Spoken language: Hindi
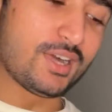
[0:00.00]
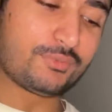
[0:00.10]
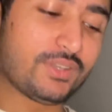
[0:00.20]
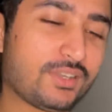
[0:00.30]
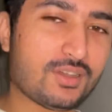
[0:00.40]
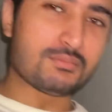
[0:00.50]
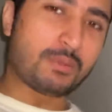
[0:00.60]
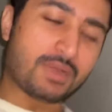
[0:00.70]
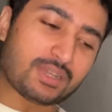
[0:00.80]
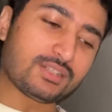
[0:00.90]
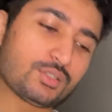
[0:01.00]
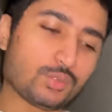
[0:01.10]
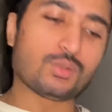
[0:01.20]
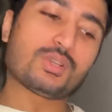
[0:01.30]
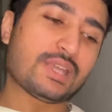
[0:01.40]
आरफा का और मम्मा का ना तो
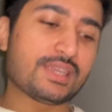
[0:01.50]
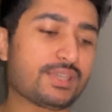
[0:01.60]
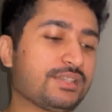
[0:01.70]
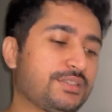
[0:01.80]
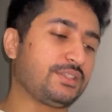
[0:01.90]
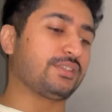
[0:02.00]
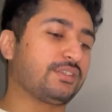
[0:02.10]
दोनों का एक ही सीन